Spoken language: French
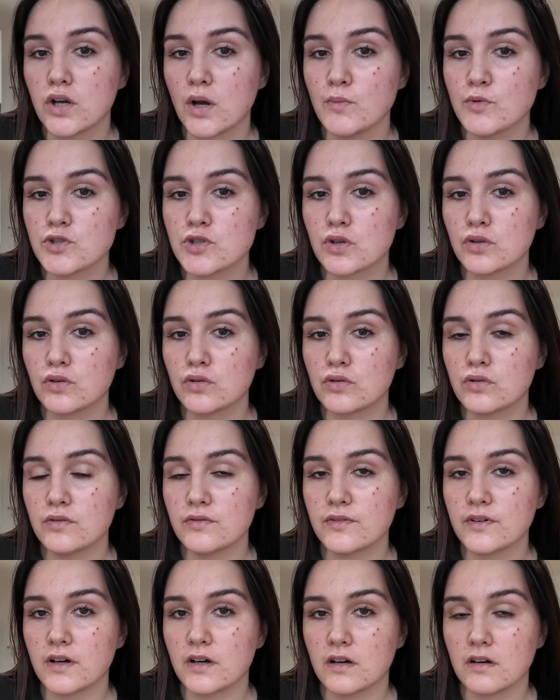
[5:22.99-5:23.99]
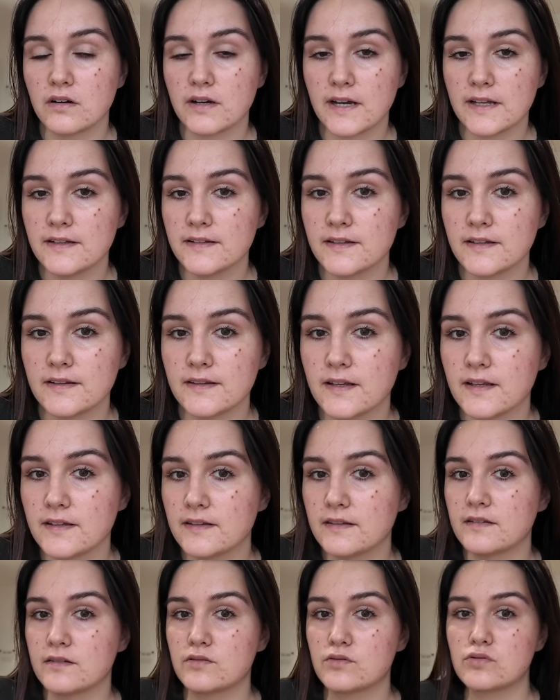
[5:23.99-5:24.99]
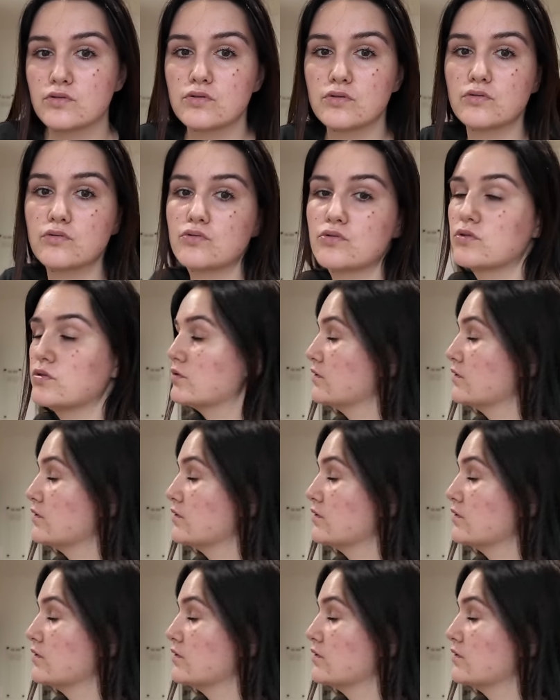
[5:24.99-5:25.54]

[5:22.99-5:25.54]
Comme on se retrouve Regardez cette tête, je suis toujours